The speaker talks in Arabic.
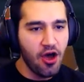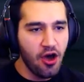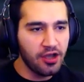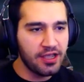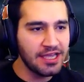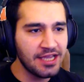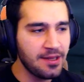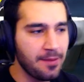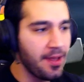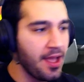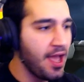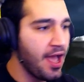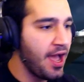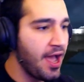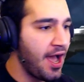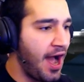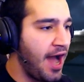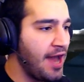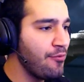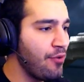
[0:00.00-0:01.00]
اوكي شباب
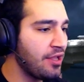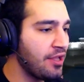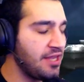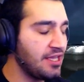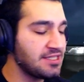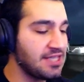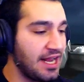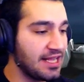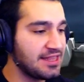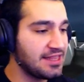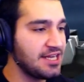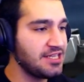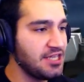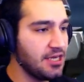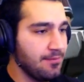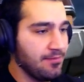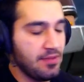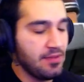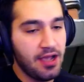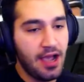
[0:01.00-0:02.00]
حان وقت احصل على
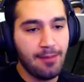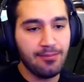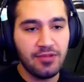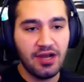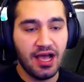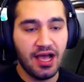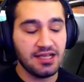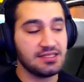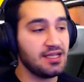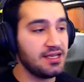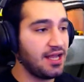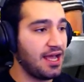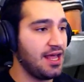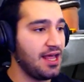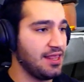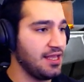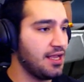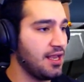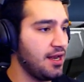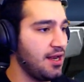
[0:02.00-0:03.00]
الثلجه الحمد لله حصلنا
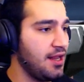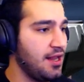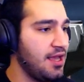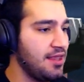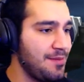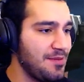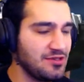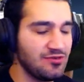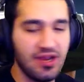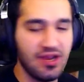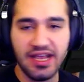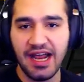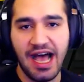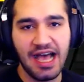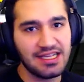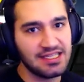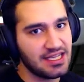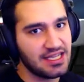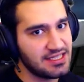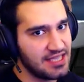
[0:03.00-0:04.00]
على هذيك هذا بس ولكن
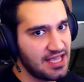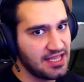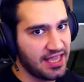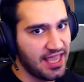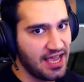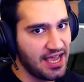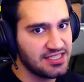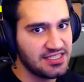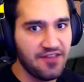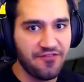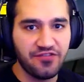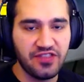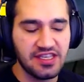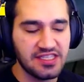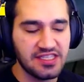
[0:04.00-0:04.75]
حظ كان زفت